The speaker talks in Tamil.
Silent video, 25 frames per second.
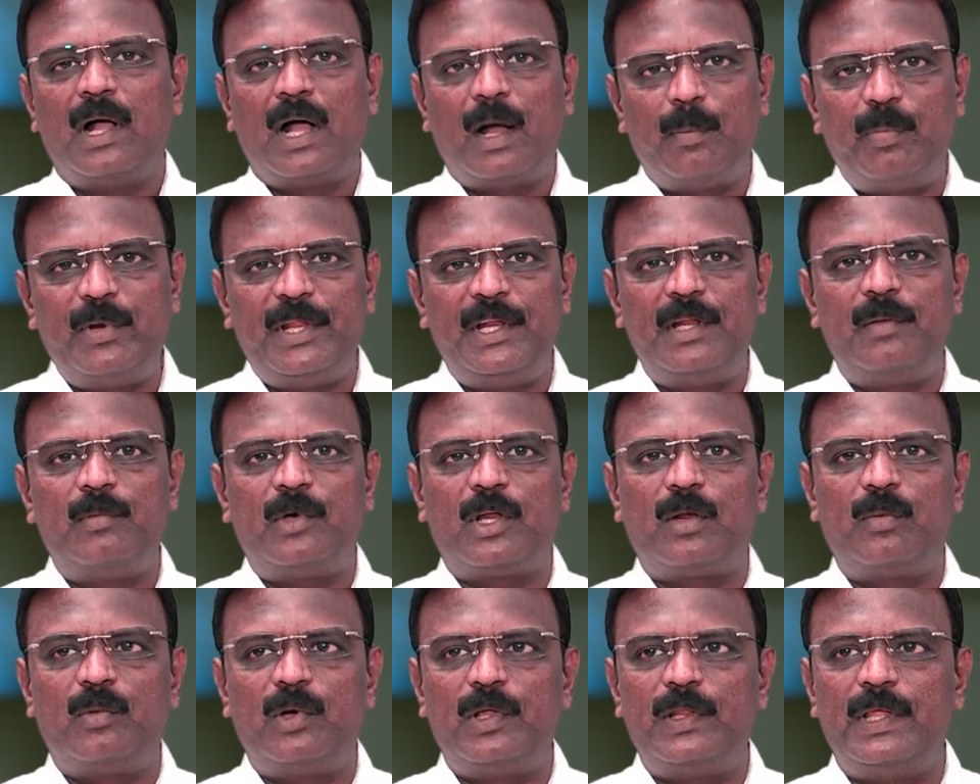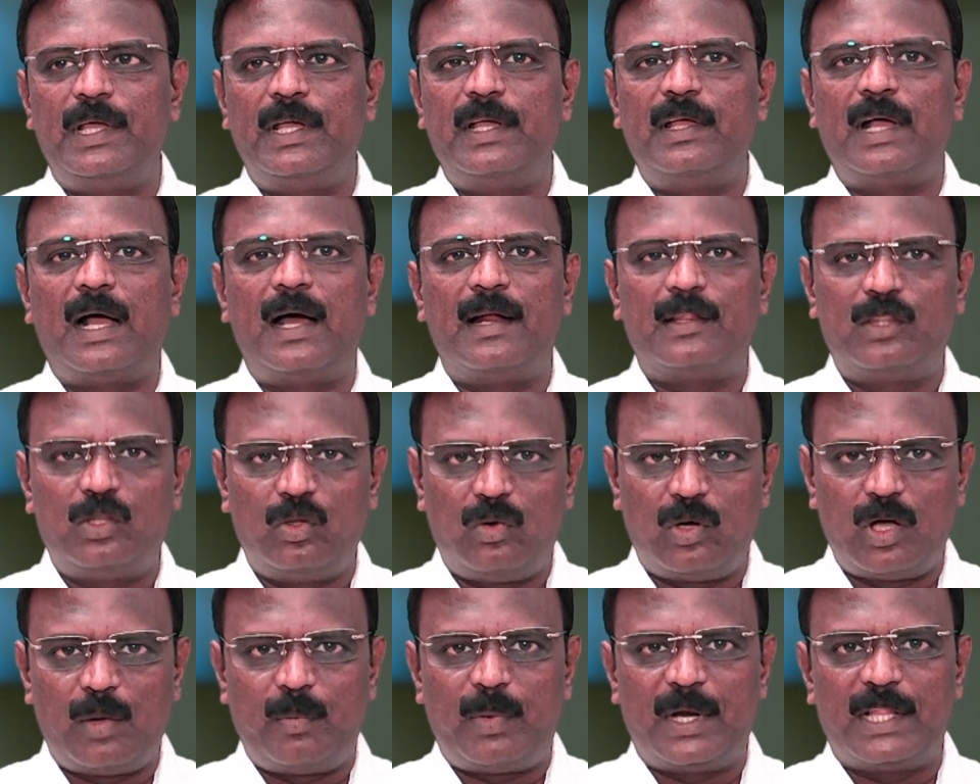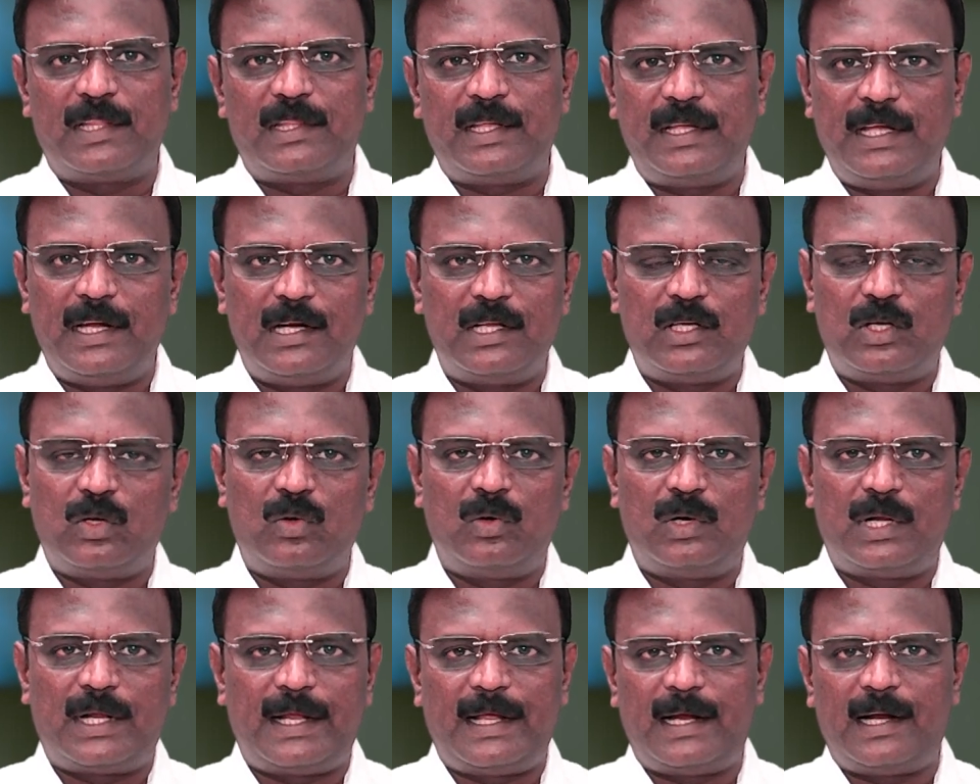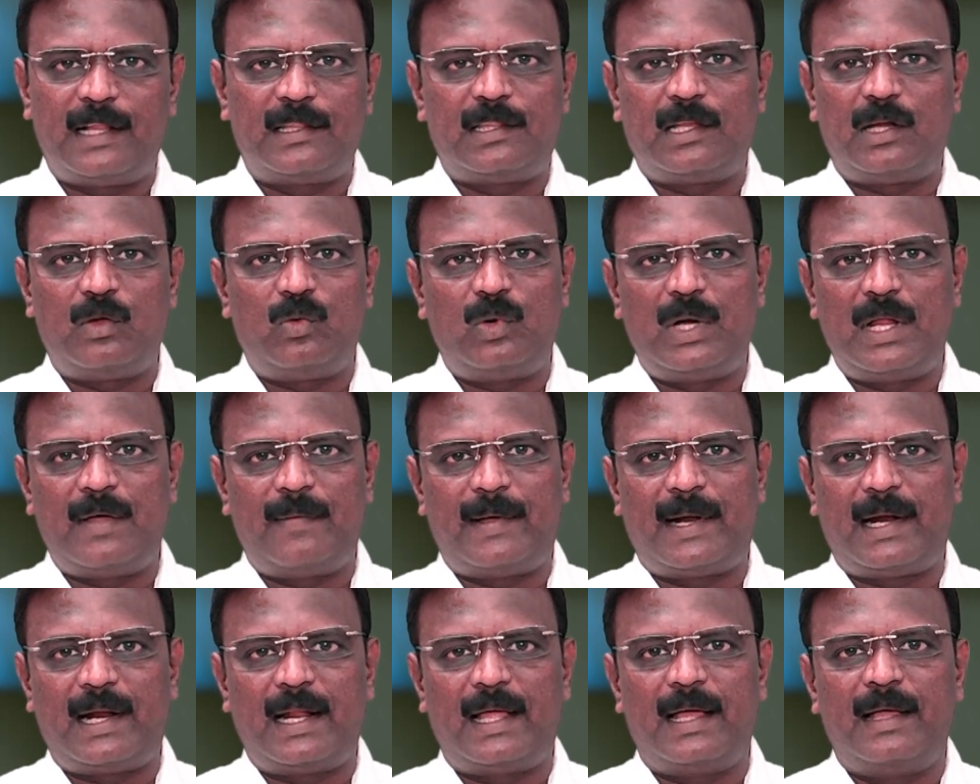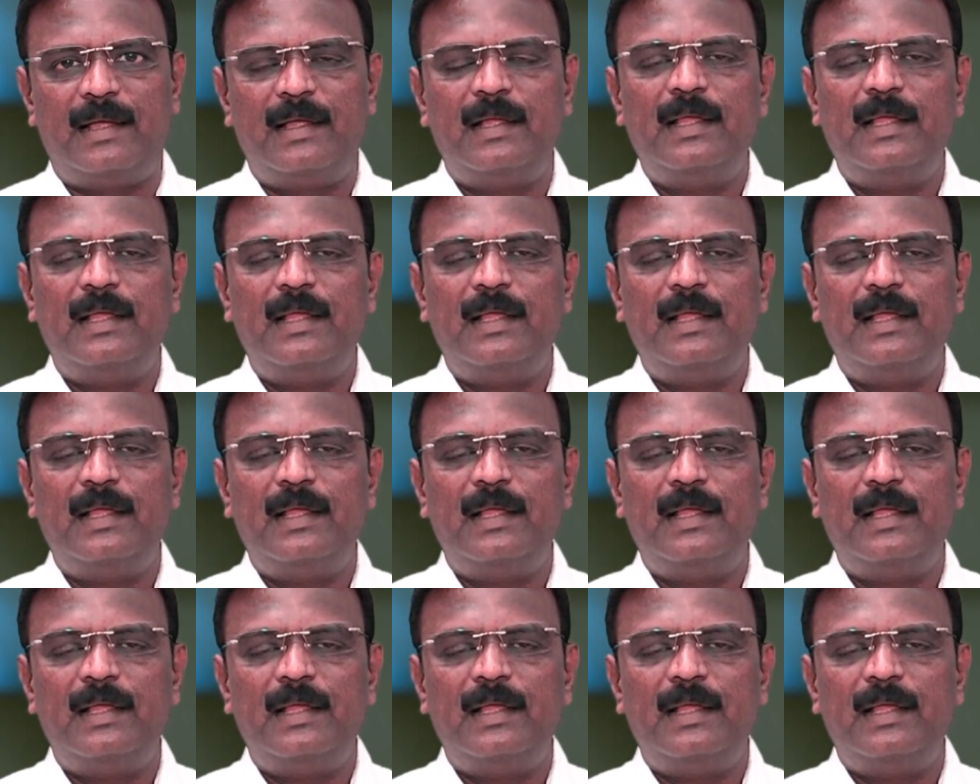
அப்படின்னு வரும்போது அடுத்தவங்க பணத்தை எடுக்கணுன்ற எண்ணத்தில் உள்ள வரல